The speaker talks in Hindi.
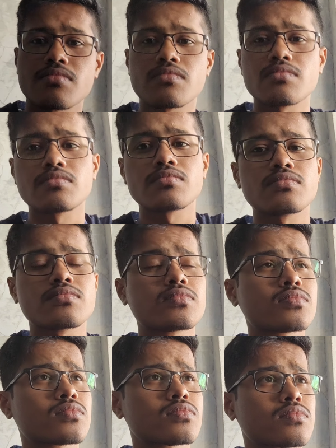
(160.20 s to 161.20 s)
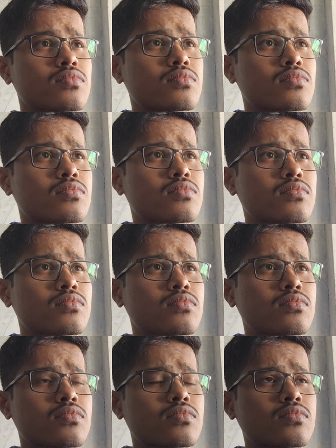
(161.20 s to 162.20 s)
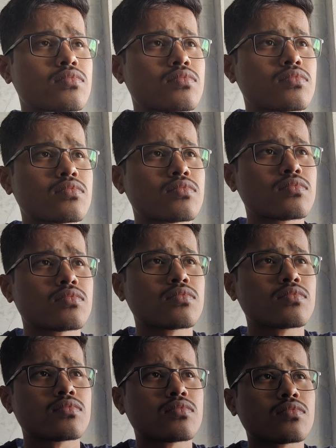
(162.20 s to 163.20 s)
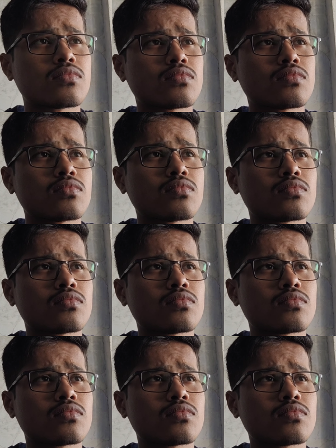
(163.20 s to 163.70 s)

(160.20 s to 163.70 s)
उसमें से तेरा भी होगा ना तेरा भी नाम लिया होगा तेरे भी चैनल का कभी तो